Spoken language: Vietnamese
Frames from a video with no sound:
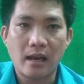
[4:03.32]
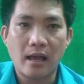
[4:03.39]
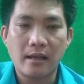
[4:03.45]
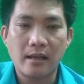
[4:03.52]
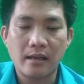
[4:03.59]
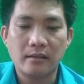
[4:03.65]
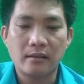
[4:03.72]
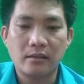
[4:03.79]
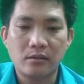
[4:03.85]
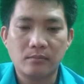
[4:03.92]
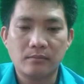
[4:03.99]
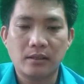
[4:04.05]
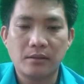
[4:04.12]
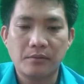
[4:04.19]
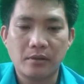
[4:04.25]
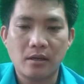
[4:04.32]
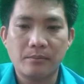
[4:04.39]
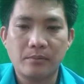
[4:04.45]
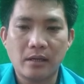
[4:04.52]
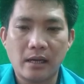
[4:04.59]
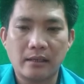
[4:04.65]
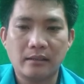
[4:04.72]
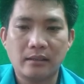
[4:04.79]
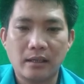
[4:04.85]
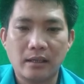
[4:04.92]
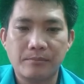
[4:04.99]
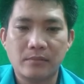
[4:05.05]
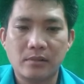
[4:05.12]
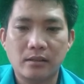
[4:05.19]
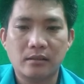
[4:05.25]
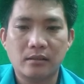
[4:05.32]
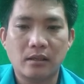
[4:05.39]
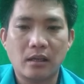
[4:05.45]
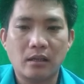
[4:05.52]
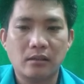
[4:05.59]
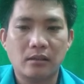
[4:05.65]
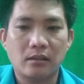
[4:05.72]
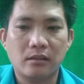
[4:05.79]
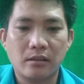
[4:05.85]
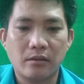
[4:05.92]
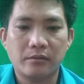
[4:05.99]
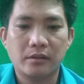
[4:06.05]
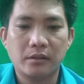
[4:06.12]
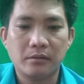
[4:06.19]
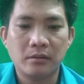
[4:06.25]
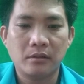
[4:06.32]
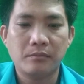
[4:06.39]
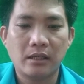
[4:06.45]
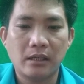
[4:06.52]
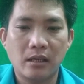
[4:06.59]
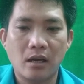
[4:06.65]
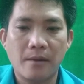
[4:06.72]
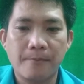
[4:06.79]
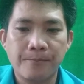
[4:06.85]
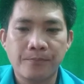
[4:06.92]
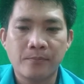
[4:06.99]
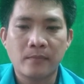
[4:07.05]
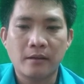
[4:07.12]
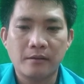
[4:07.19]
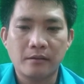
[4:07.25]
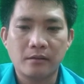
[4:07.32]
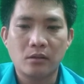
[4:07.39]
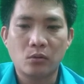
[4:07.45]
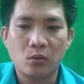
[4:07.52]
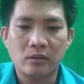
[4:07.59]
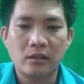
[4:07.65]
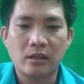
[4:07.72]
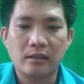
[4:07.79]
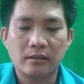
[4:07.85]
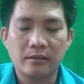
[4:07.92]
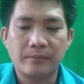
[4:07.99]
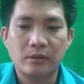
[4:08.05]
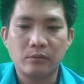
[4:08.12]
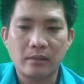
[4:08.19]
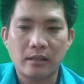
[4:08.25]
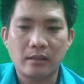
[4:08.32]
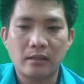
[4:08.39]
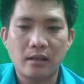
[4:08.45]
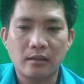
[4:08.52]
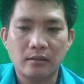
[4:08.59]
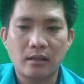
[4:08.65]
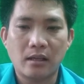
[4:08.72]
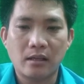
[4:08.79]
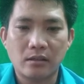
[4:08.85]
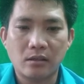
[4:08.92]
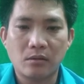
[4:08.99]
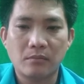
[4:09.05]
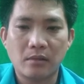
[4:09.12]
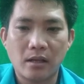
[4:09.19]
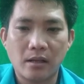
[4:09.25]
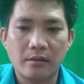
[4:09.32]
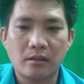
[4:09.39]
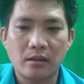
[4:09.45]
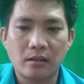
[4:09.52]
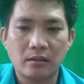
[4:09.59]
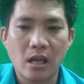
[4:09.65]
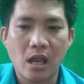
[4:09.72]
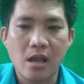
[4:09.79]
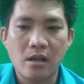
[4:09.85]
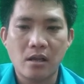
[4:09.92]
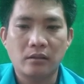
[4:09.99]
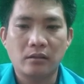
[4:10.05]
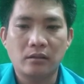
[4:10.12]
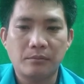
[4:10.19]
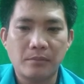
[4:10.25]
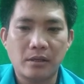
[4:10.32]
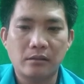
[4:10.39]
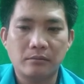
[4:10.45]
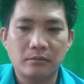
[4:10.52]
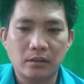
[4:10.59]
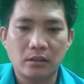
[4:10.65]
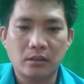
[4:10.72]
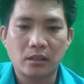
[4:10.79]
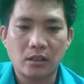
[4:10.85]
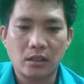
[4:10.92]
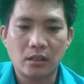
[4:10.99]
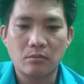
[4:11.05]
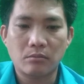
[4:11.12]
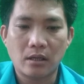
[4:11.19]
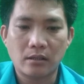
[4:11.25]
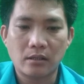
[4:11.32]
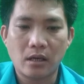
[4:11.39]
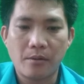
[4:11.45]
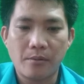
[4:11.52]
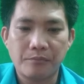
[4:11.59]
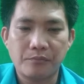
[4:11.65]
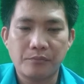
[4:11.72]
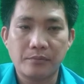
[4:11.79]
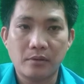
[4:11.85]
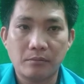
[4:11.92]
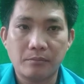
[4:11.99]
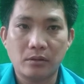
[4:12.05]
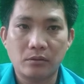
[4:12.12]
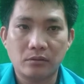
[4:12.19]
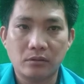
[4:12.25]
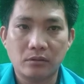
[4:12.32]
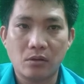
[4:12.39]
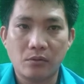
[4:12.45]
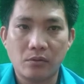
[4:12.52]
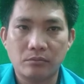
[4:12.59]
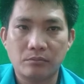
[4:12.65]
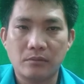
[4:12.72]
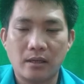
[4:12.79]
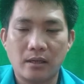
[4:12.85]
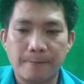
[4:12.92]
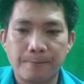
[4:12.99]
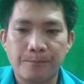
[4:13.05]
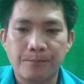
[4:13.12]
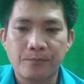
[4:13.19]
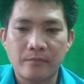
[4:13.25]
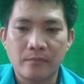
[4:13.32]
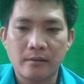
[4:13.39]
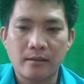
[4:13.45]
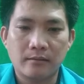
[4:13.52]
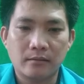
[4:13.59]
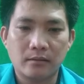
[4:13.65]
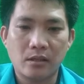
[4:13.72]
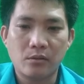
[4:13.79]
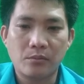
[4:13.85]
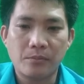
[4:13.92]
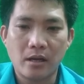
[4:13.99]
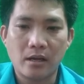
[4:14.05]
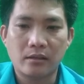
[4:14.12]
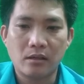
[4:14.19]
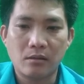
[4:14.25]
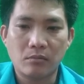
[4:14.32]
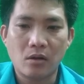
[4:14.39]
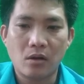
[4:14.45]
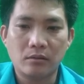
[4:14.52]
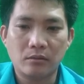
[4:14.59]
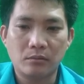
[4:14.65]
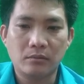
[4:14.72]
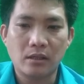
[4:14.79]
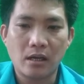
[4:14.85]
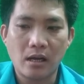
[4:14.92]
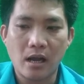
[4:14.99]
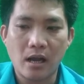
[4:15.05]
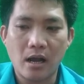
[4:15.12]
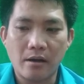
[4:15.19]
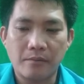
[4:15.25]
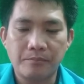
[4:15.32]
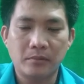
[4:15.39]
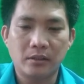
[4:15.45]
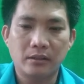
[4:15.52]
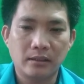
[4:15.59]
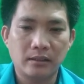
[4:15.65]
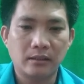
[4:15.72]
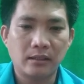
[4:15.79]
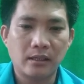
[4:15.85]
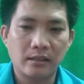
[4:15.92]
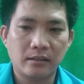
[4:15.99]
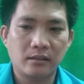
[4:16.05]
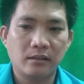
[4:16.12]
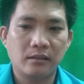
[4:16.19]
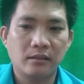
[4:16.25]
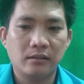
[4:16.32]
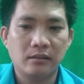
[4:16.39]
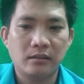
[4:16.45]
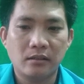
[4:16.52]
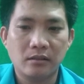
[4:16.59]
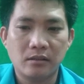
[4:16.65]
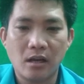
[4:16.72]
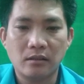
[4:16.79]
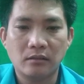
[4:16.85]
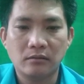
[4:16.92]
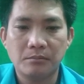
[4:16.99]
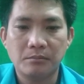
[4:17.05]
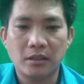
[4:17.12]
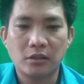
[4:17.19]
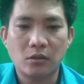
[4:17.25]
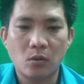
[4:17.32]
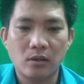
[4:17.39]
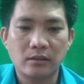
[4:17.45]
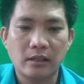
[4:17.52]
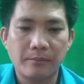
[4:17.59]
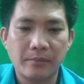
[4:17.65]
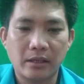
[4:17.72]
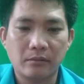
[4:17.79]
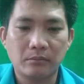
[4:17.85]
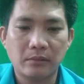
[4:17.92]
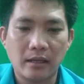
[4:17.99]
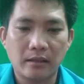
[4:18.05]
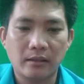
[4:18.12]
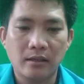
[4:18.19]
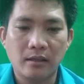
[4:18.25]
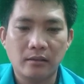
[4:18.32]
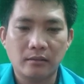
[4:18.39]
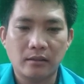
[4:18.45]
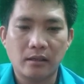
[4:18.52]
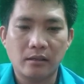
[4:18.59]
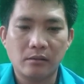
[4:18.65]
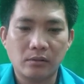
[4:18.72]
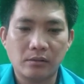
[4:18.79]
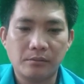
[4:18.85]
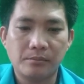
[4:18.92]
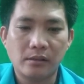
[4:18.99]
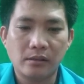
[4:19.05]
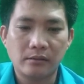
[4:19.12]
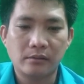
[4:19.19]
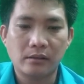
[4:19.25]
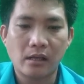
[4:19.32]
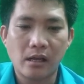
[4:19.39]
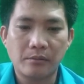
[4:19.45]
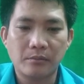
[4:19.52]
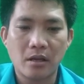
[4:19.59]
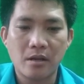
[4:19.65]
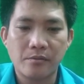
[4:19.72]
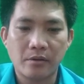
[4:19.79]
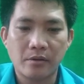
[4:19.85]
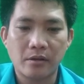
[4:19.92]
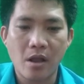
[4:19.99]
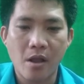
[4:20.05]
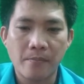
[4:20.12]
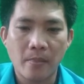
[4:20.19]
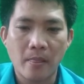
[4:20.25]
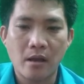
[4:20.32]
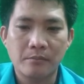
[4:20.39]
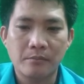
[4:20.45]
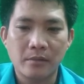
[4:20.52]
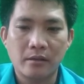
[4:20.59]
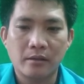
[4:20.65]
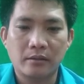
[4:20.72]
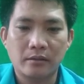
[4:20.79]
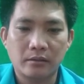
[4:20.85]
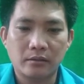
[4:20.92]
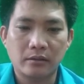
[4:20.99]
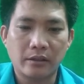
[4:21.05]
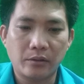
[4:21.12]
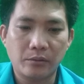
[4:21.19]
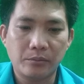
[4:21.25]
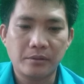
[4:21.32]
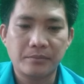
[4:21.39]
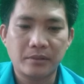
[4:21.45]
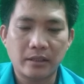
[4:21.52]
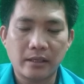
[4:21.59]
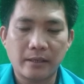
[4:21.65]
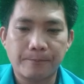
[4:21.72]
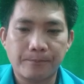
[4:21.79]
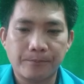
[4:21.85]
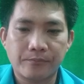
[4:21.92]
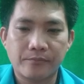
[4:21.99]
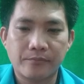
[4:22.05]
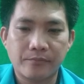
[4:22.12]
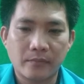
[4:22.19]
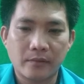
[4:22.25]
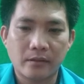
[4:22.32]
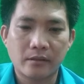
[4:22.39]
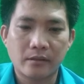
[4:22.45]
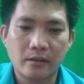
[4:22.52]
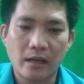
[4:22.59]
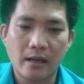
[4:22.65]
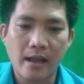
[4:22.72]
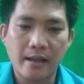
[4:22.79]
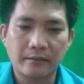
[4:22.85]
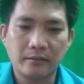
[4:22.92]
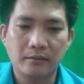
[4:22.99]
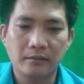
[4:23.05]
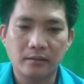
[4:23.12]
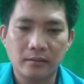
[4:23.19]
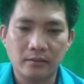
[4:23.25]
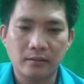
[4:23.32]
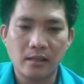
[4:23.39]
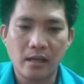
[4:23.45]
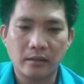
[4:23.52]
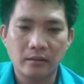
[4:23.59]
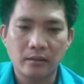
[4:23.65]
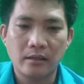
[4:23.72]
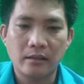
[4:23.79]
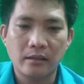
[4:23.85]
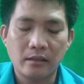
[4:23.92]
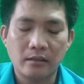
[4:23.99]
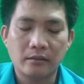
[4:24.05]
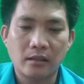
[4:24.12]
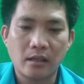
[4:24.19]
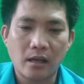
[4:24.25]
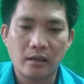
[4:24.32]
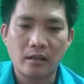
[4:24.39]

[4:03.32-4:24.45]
xong ta bấm tiếp tục ha rồi ở đây nè um, ở đây nó sẽ chọn hai à, à, chọn cách để xác minh tuổi nè thứ nhất là dùng tài khoản thẻ tín dụng thứ hai là sử dụng giấy tờ tùy thân thì chúng ta sẽ chọn vào à, sử dụng giấy tờ tùy thân ha rồi rồi ở đây khi chúng ta chọn à, vào à,